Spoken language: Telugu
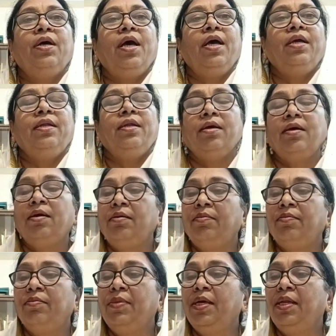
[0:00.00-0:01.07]
ఆయన
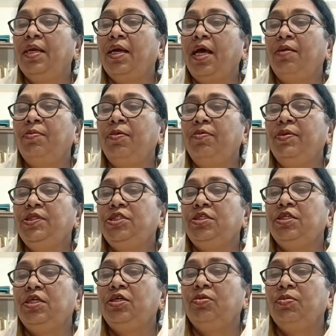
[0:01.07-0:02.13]
మరి
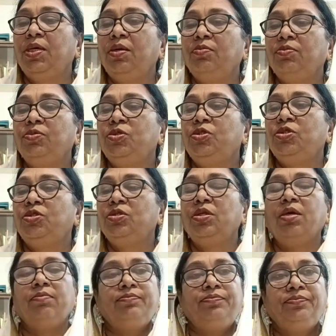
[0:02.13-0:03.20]
అనుభవించినట్టు మనం
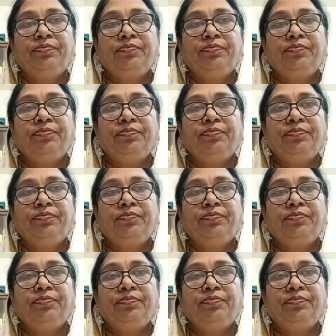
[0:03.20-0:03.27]
చూస్తున్నాం